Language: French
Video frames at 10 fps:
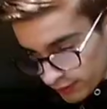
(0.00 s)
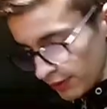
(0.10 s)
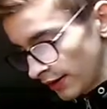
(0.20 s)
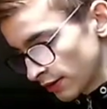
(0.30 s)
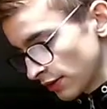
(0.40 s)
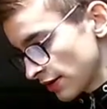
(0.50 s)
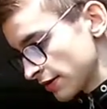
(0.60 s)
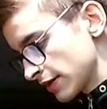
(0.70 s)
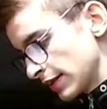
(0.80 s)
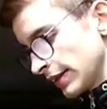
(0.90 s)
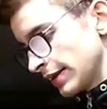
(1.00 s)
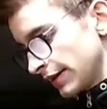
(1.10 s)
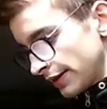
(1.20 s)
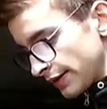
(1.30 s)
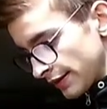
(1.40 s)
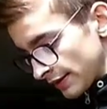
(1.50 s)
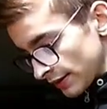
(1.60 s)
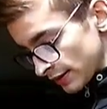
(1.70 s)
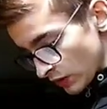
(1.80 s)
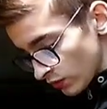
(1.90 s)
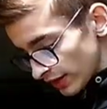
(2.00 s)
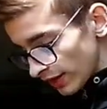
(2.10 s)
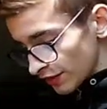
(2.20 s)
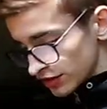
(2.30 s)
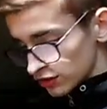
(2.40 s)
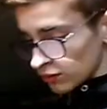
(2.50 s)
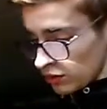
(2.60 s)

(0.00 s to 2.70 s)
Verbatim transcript: voilà quoi. On a la version